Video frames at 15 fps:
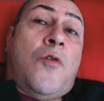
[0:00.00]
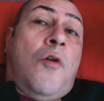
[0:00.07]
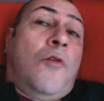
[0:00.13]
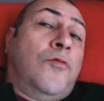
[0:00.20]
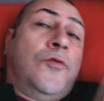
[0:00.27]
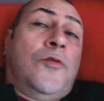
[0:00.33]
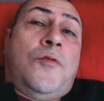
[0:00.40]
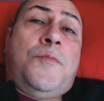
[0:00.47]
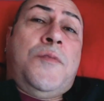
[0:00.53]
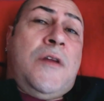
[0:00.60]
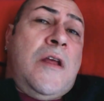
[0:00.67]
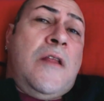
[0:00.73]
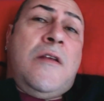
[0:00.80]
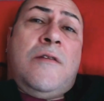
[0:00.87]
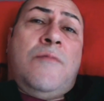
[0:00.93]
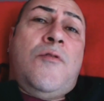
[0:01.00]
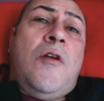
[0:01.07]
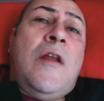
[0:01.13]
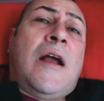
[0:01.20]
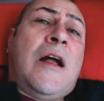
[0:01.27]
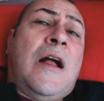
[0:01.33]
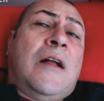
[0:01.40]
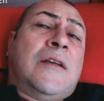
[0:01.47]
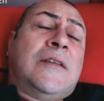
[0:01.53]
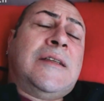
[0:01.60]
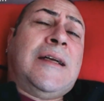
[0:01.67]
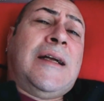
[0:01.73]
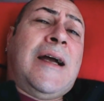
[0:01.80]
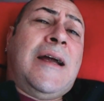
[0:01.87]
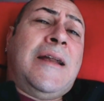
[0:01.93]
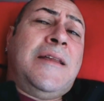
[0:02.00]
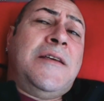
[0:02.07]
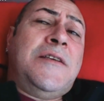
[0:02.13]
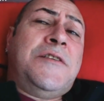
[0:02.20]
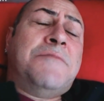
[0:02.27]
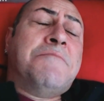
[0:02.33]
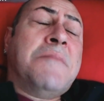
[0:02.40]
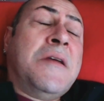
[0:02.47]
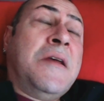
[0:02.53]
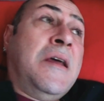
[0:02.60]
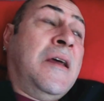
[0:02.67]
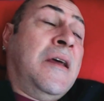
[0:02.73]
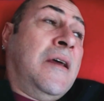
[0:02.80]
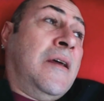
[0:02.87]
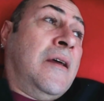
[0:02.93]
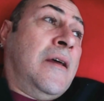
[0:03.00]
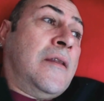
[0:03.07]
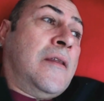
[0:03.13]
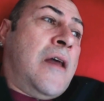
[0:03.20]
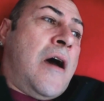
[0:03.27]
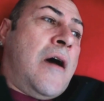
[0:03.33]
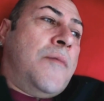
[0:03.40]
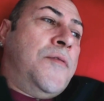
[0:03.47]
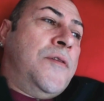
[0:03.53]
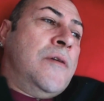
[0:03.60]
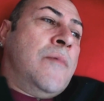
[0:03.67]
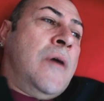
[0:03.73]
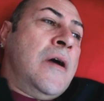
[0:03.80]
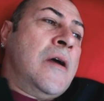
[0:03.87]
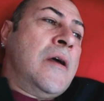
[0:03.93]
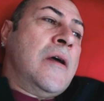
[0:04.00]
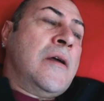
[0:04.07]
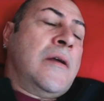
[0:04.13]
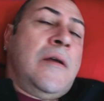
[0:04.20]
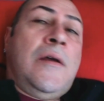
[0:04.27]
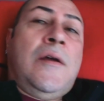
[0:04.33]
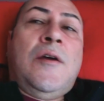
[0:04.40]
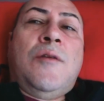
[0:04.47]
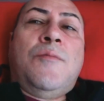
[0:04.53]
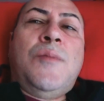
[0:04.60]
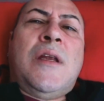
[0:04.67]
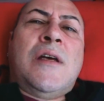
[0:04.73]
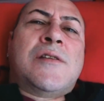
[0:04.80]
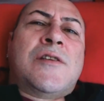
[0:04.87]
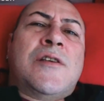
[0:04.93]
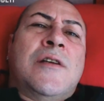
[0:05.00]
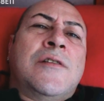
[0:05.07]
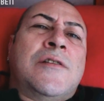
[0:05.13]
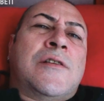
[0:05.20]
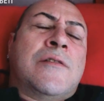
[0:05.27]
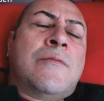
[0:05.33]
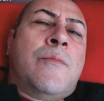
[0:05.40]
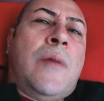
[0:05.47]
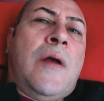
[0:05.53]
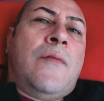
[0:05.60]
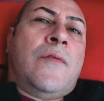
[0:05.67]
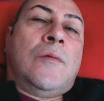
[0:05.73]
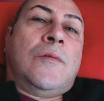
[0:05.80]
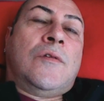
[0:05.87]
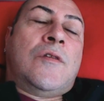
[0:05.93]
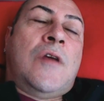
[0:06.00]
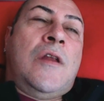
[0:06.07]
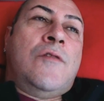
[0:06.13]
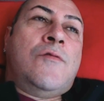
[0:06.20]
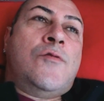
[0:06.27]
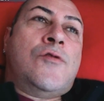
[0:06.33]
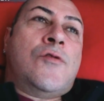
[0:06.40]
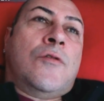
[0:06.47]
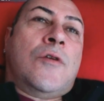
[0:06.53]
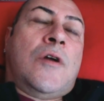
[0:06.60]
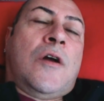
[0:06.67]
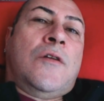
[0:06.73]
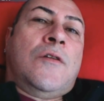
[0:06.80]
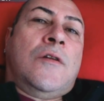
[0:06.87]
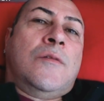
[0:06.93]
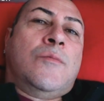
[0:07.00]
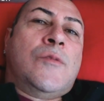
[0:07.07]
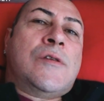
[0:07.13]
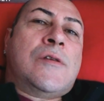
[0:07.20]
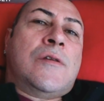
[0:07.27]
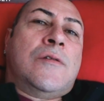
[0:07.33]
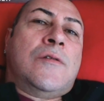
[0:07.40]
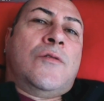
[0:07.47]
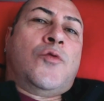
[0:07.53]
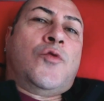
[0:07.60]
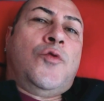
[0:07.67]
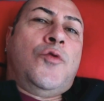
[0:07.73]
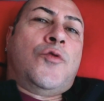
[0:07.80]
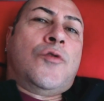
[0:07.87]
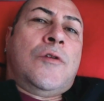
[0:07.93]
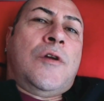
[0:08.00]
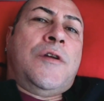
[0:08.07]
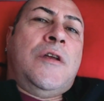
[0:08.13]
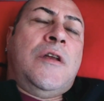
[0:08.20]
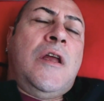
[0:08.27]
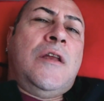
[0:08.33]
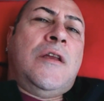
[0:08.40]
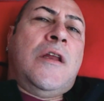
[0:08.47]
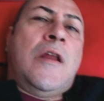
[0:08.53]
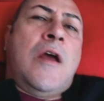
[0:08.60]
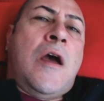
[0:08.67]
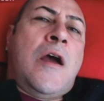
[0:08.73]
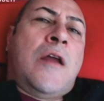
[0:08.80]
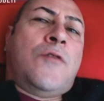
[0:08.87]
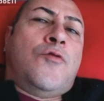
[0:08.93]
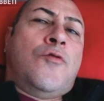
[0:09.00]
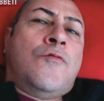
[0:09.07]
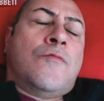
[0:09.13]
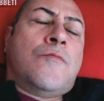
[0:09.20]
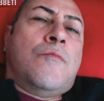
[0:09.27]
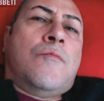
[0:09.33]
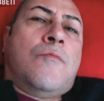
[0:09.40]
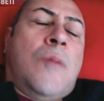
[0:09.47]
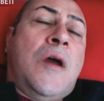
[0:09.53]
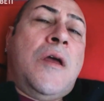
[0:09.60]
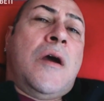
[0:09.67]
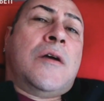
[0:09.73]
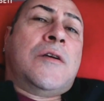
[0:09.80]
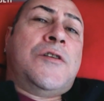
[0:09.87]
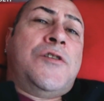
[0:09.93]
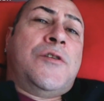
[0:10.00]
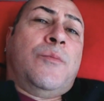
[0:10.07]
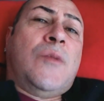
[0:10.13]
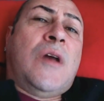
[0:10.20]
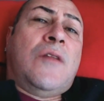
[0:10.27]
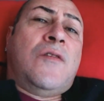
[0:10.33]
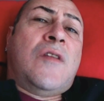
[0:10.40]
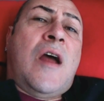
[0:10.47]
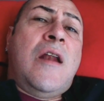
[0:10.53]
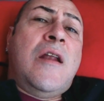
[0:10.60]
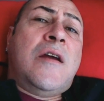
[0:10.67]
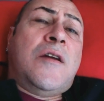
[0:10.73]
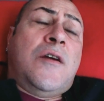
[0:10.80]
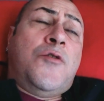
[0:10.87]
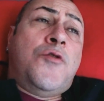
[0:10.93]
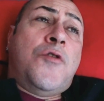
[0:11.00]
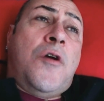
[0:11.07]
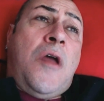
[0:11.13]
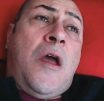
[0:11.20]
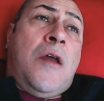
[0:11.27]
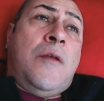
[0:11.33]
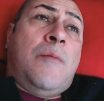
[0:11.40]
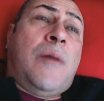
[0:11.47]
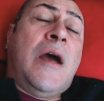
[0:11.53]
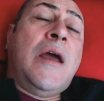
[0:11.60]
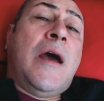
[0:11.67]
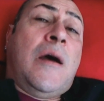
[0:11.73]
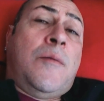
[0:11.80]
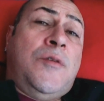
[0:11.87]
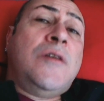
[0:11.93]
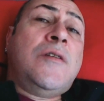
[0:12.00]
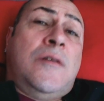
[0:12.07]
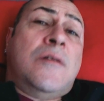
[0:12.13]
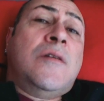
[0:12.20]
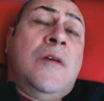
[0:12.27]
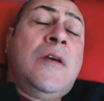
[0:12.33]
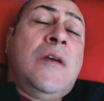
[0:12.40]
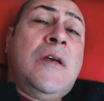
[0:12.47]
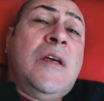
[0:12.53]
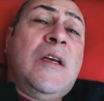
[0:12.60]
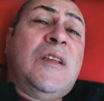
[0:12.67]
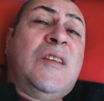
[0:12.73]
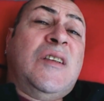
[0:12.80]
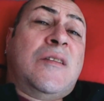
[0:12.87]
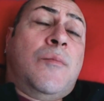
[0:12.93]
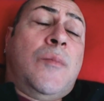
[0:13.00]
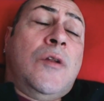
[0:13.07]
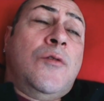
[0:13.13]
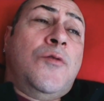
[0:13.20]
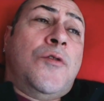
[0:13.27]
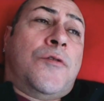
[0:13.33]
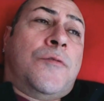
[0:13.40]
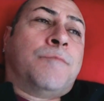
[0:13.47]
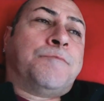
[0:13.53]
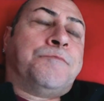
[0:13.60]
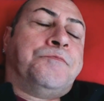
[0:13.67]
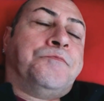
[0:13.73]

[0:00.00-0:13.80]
kovduk pireleri böyle kalktık kardeşim. Ne yapayım? Biraz çalıştım ben. Televizyon kanalımızın duyurularıyla ilgili her gün bayağı kıçımdan terler akıyor yani bayağı bir tırmalıyorum.